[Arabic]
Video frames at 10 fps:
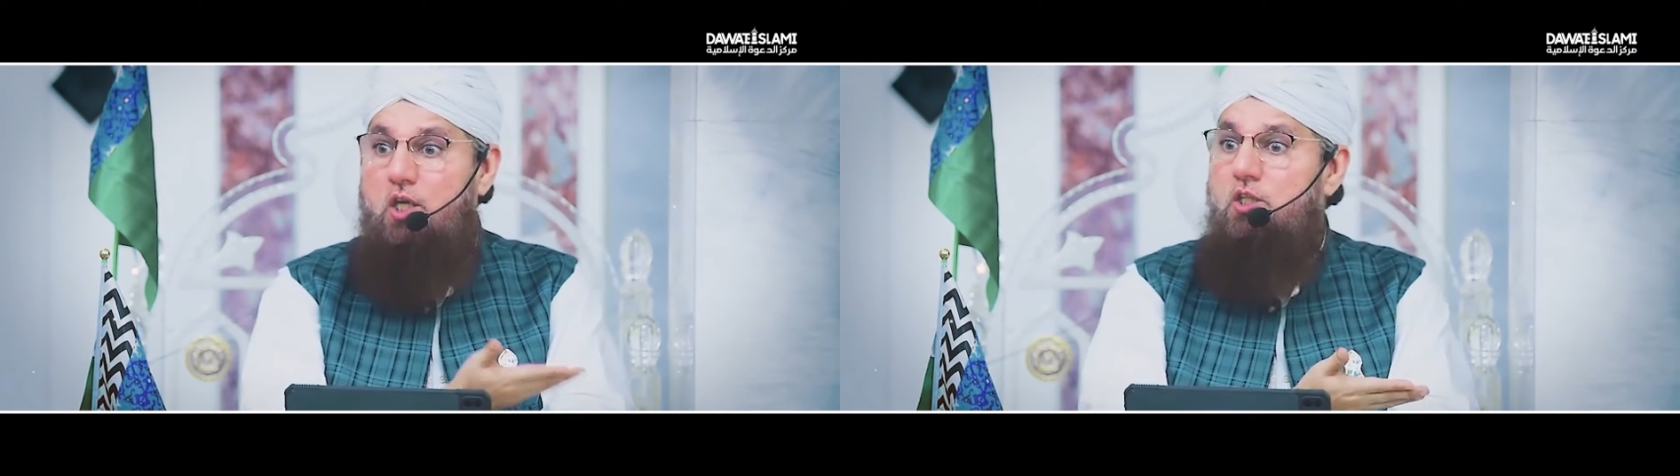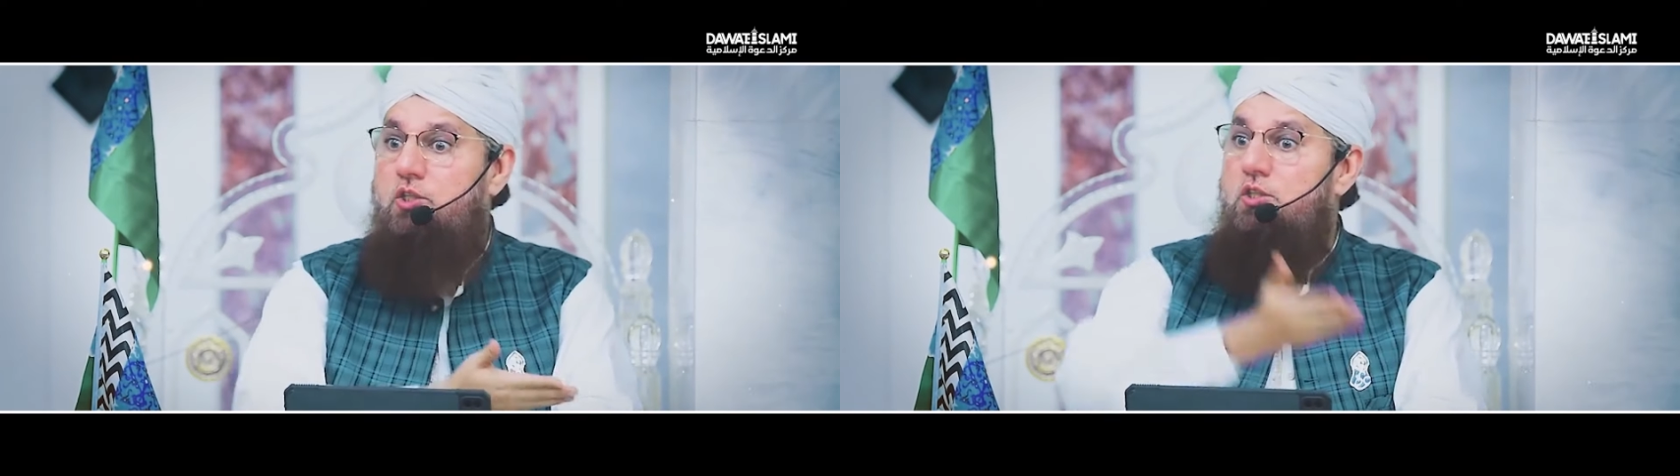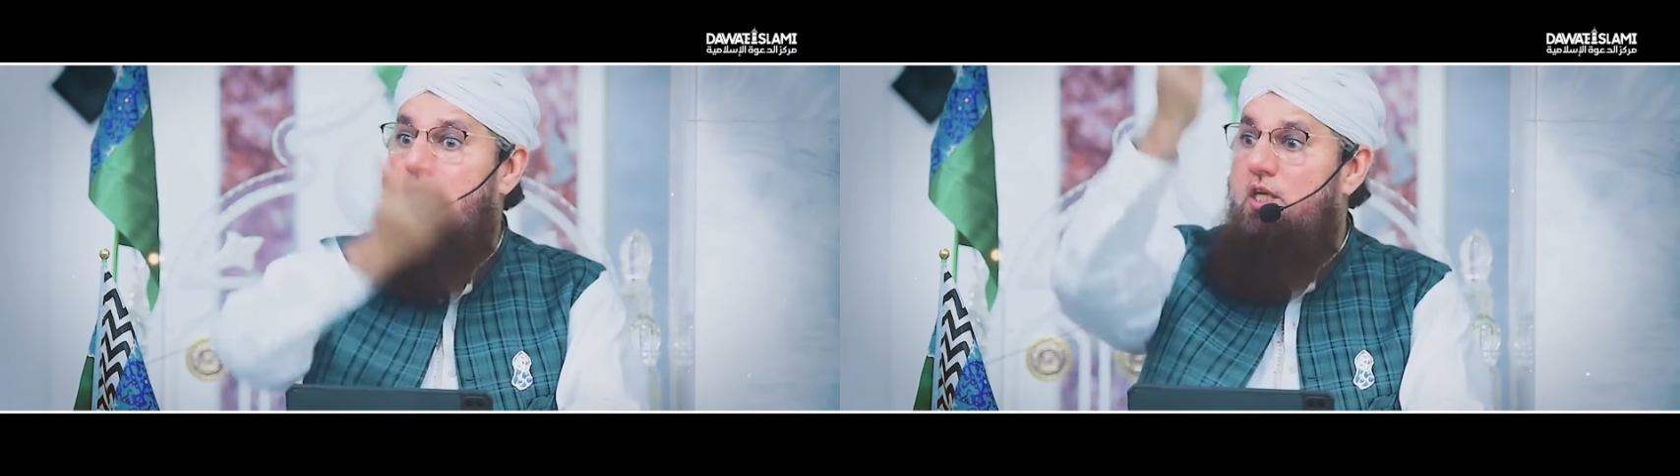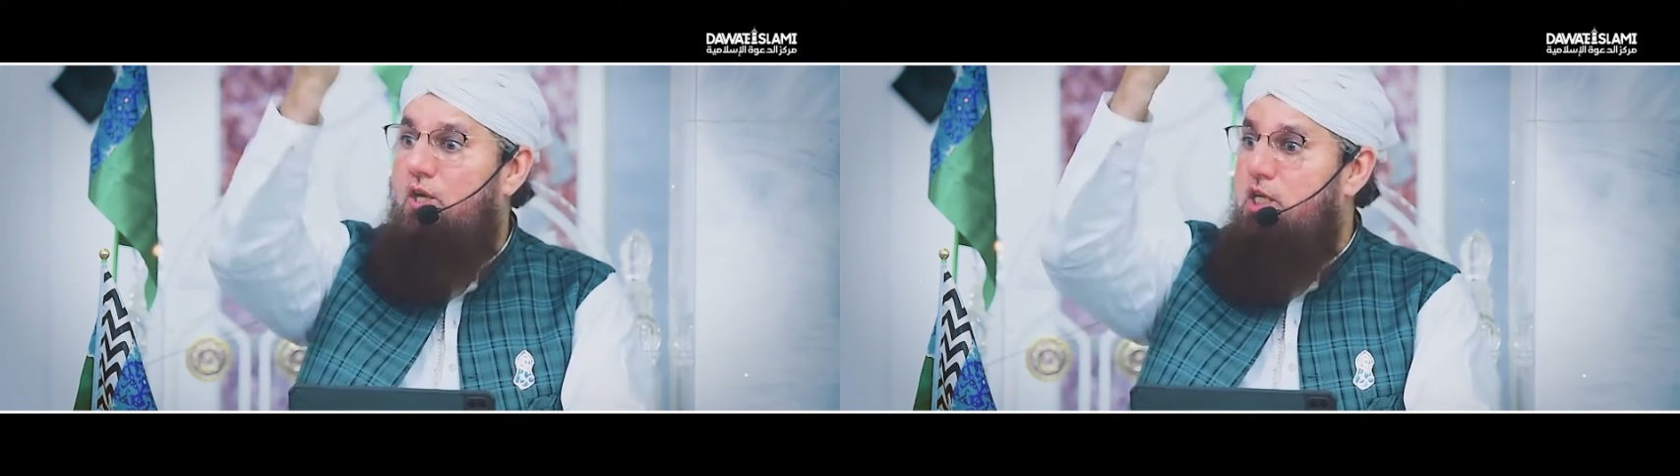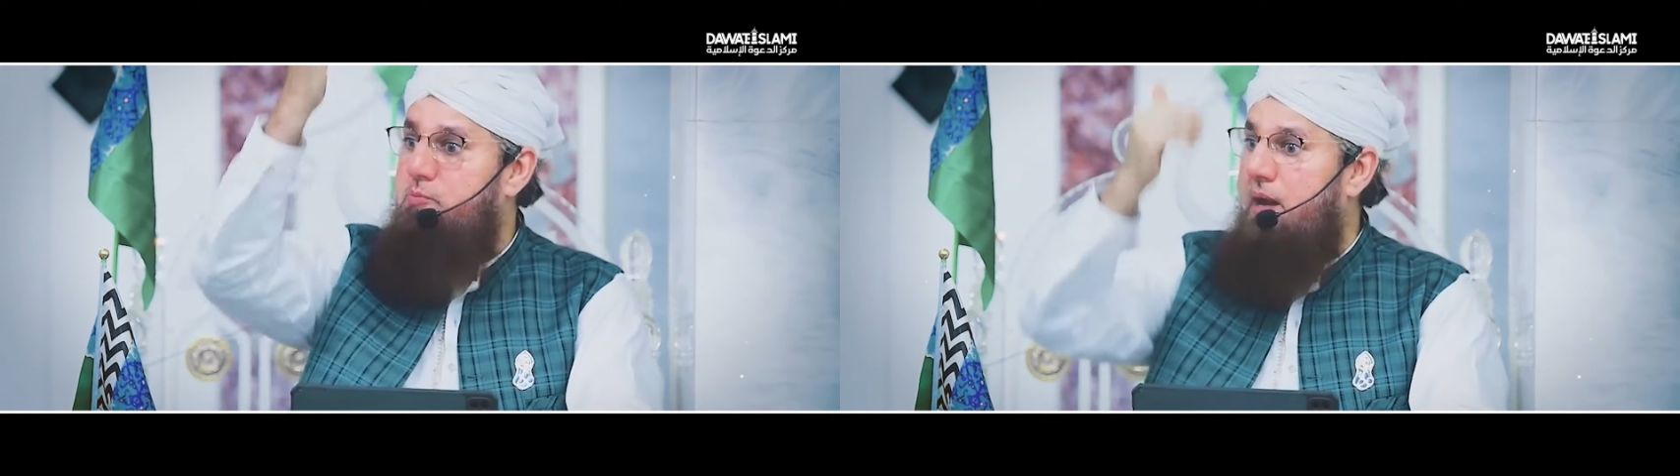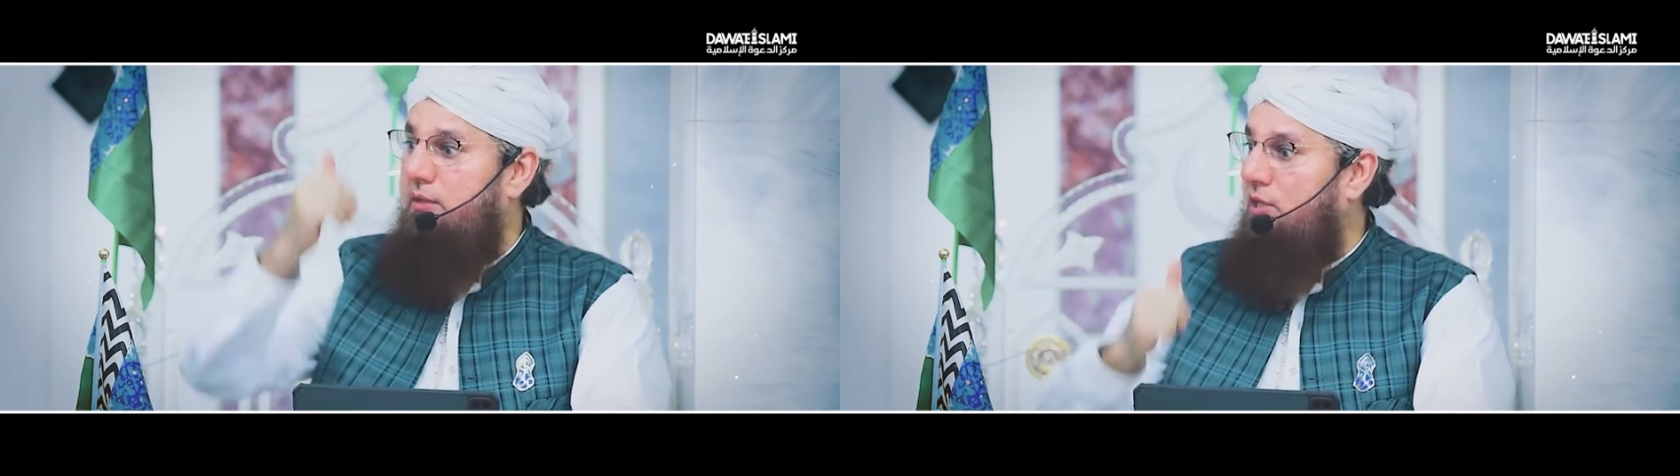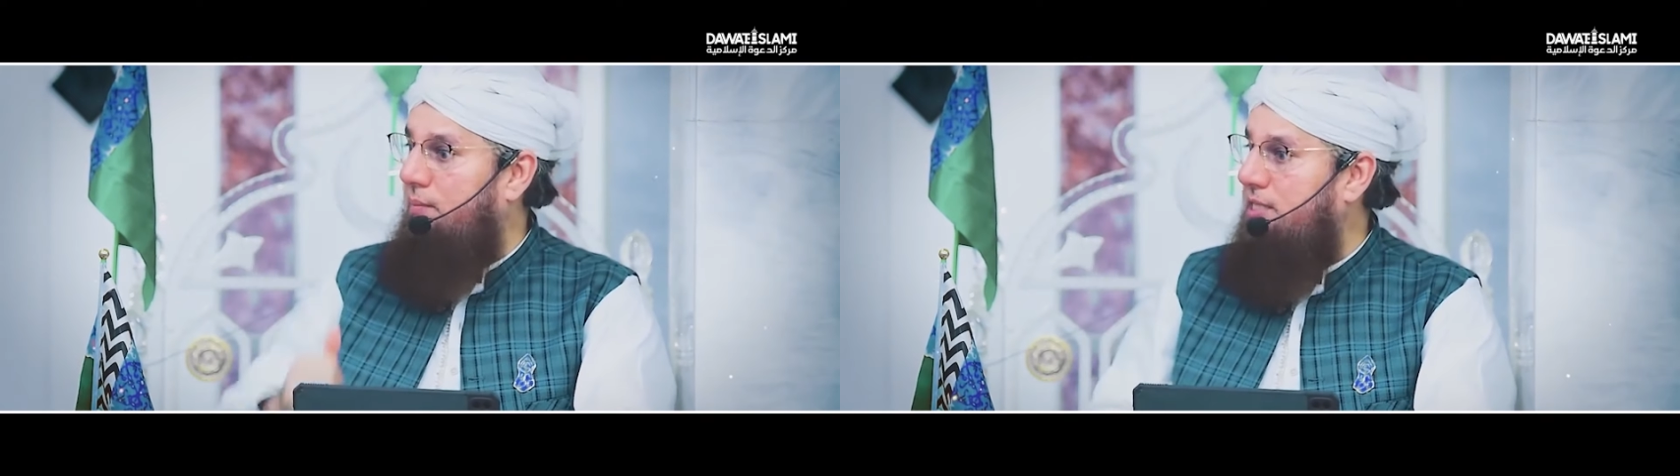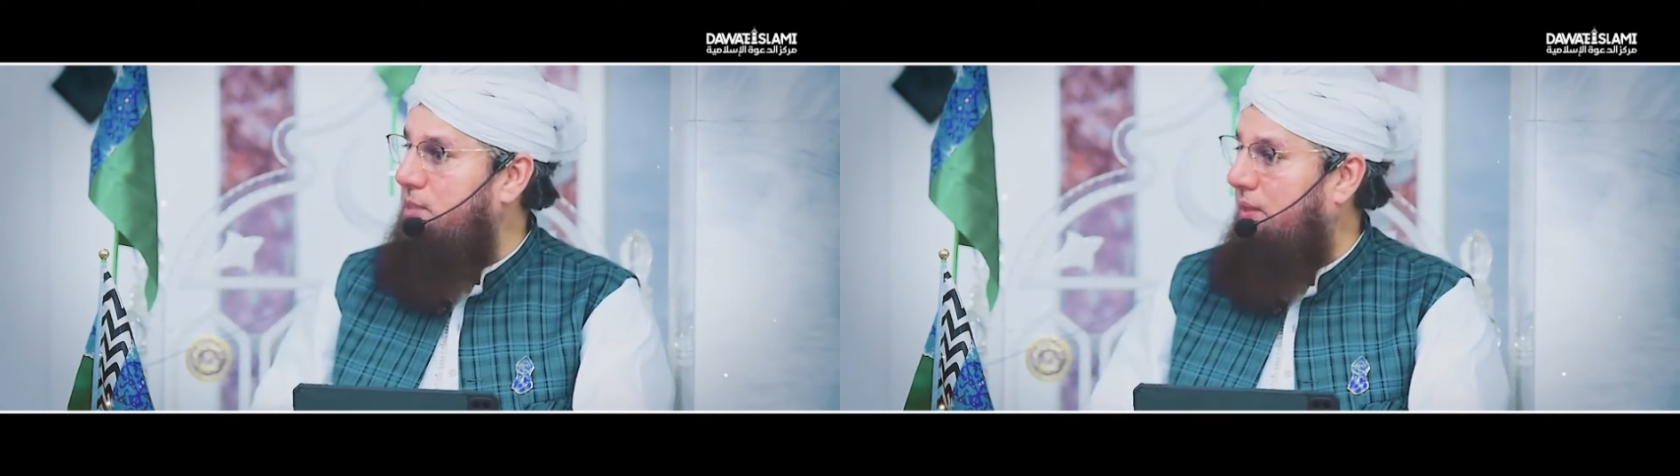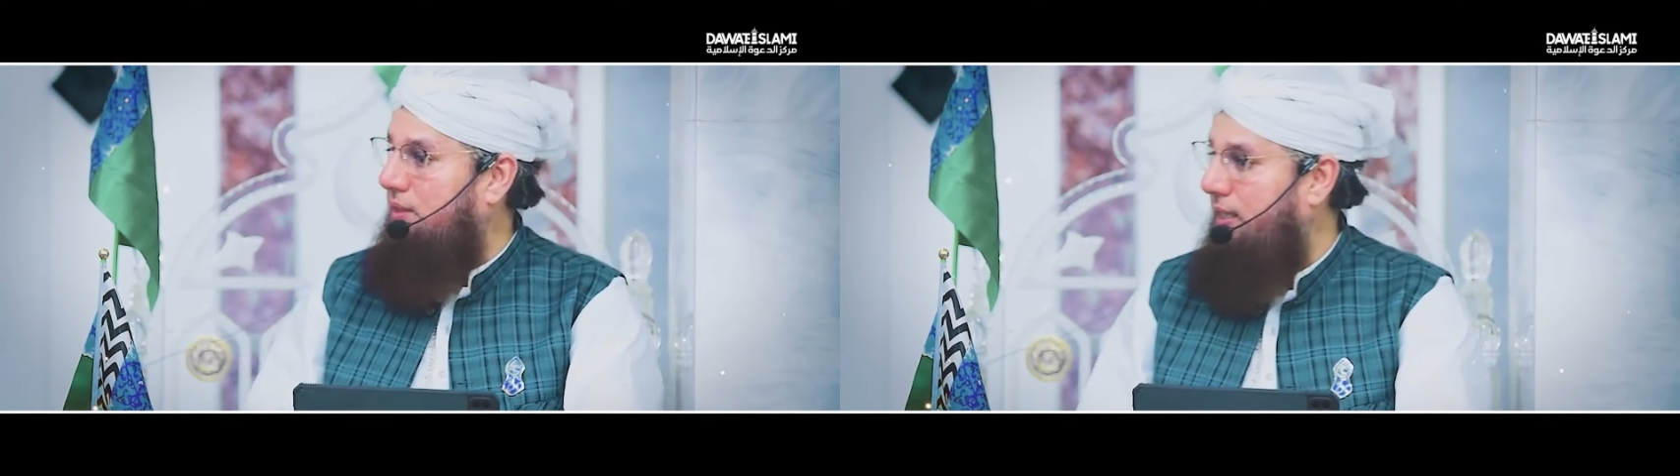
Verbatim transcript: يصلوا ولم يصوموا